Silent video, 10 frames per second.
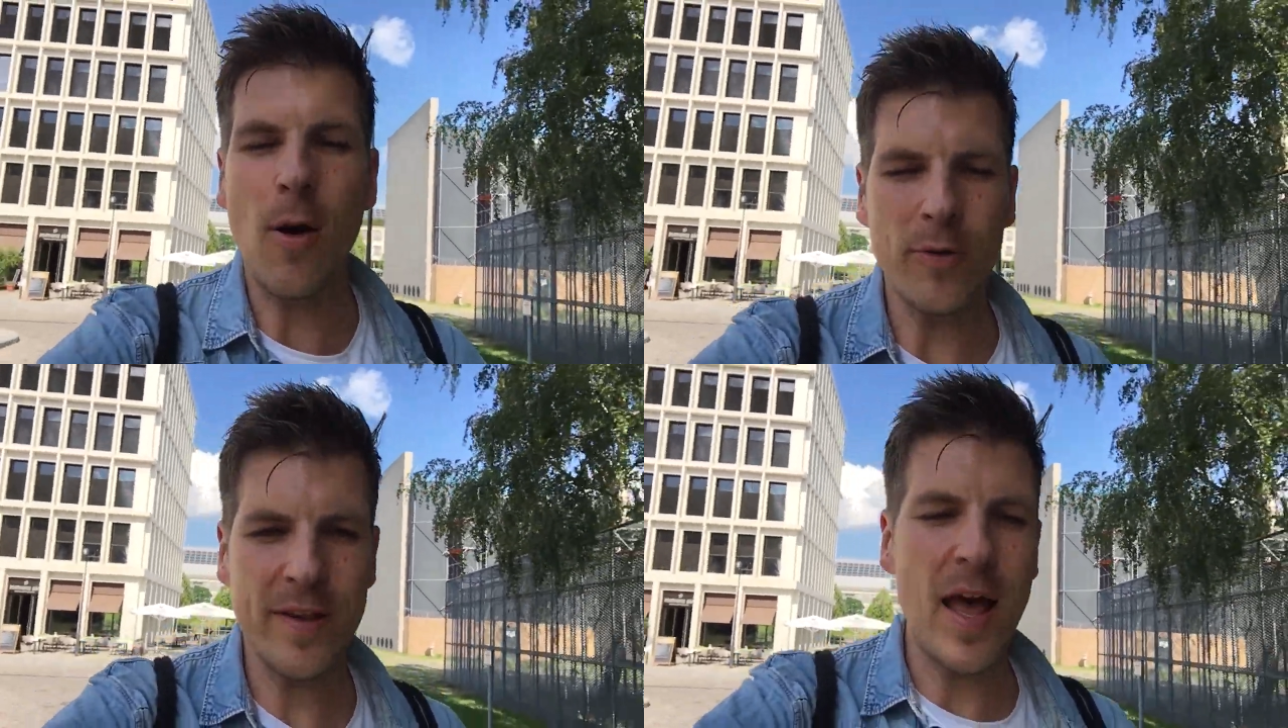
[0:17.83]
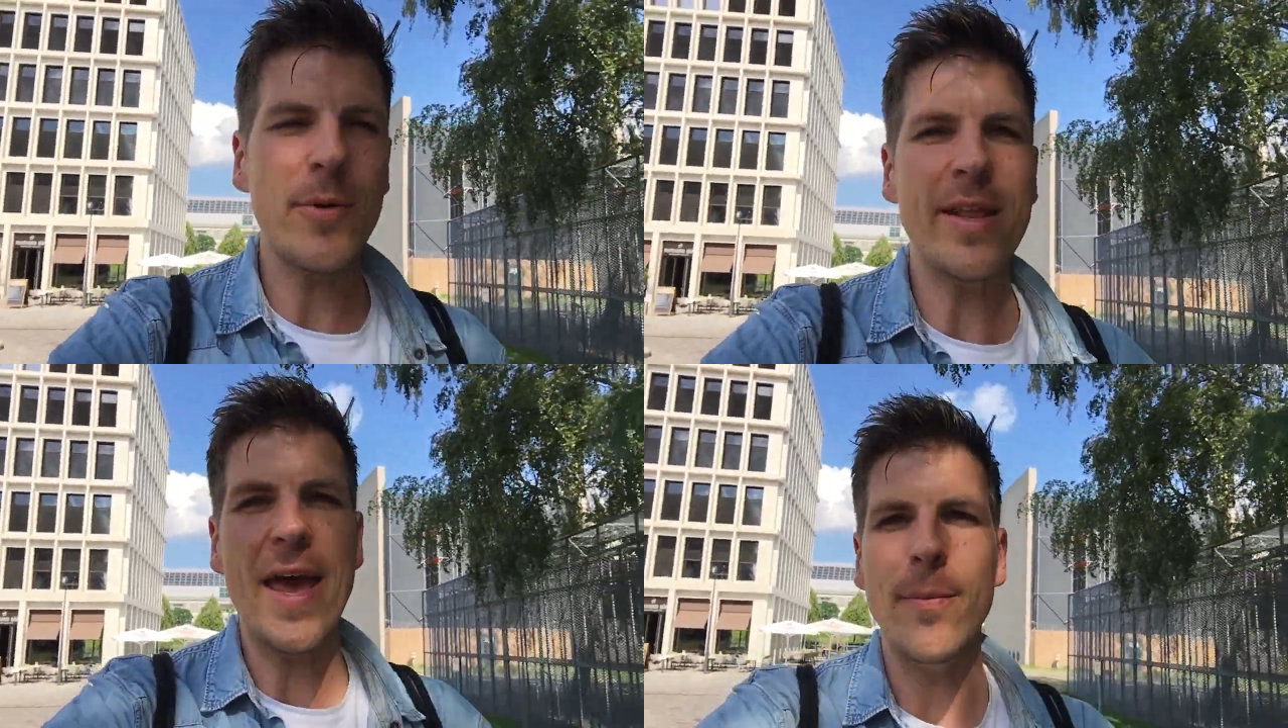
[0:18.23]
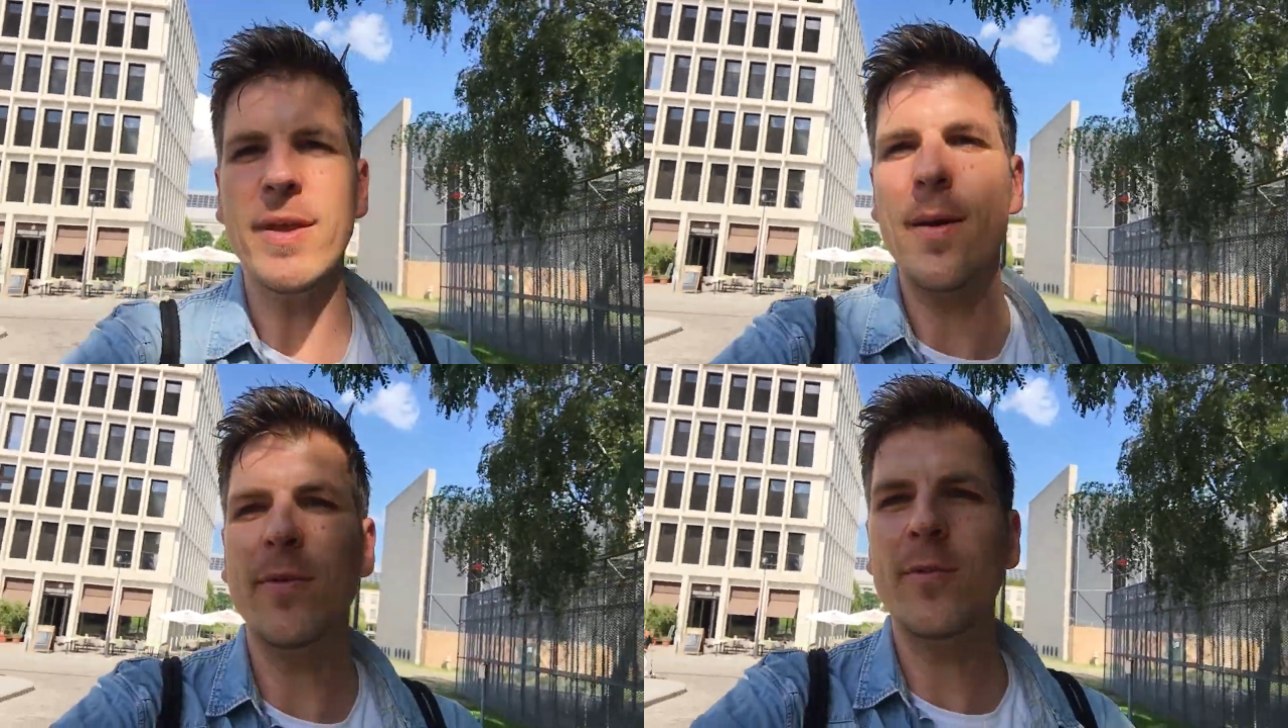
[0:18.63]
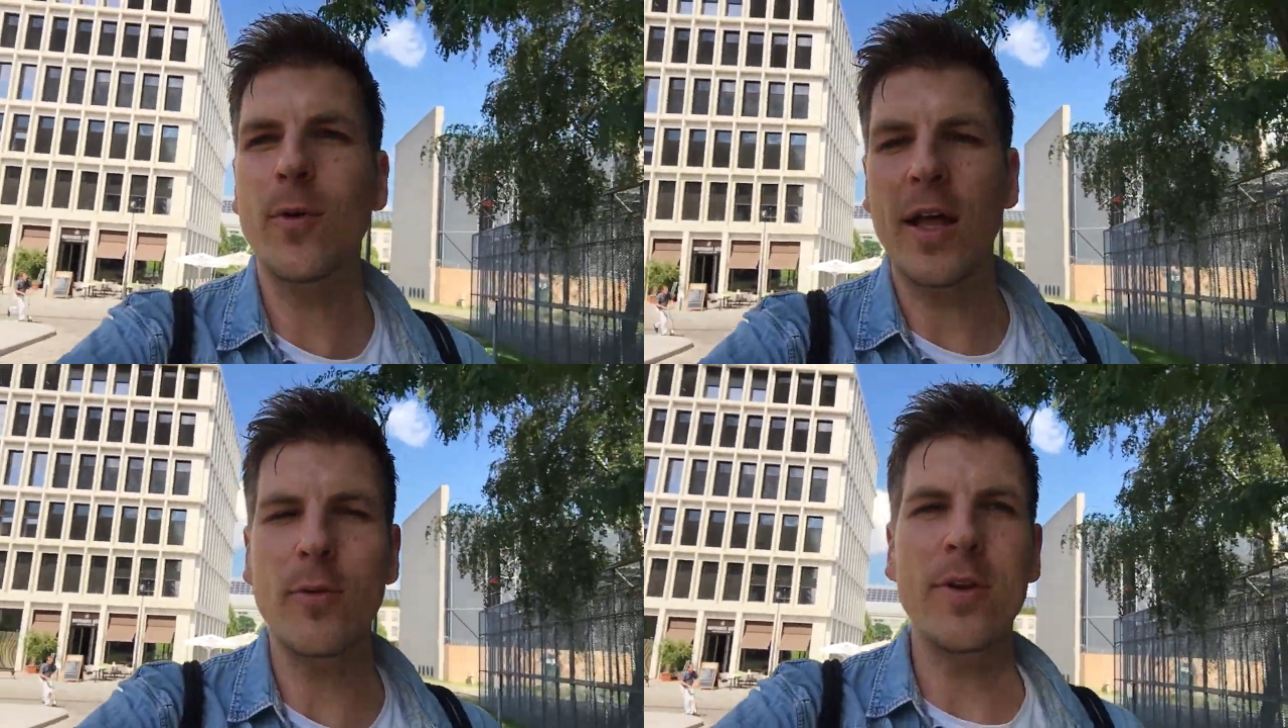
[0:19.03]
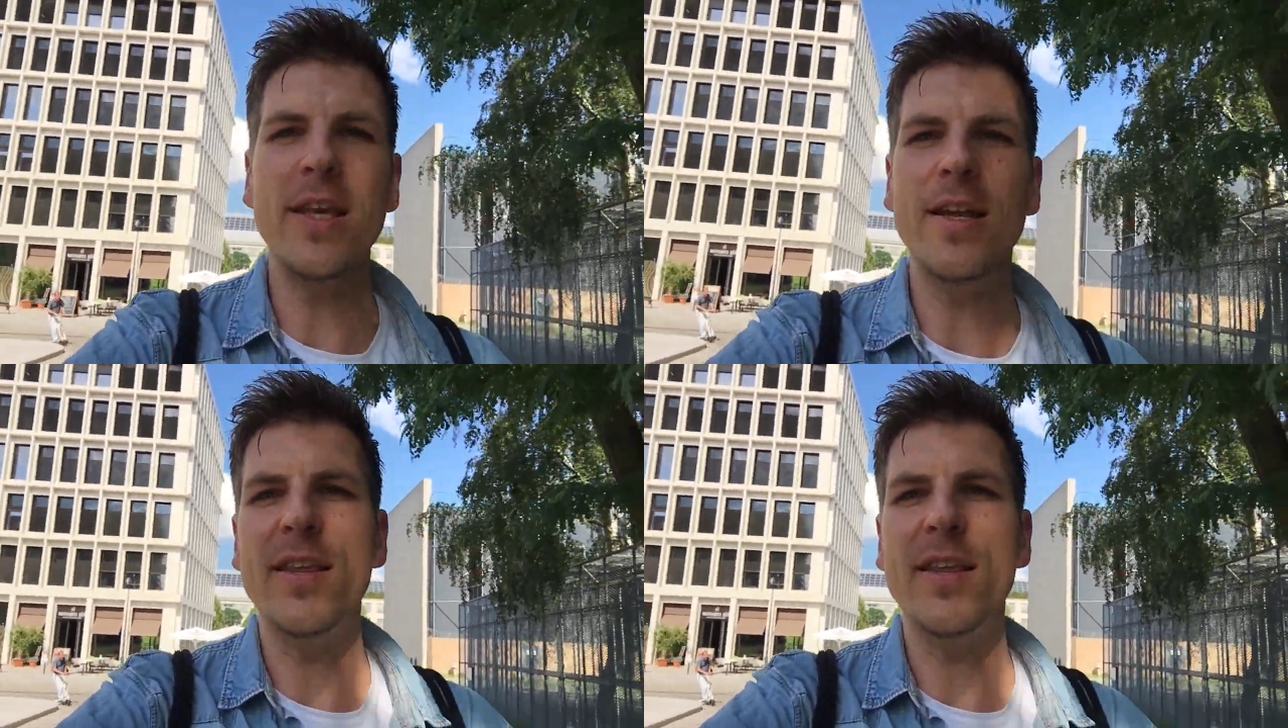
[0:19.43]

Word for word: Ausgabe der M-Games zu gratulieren.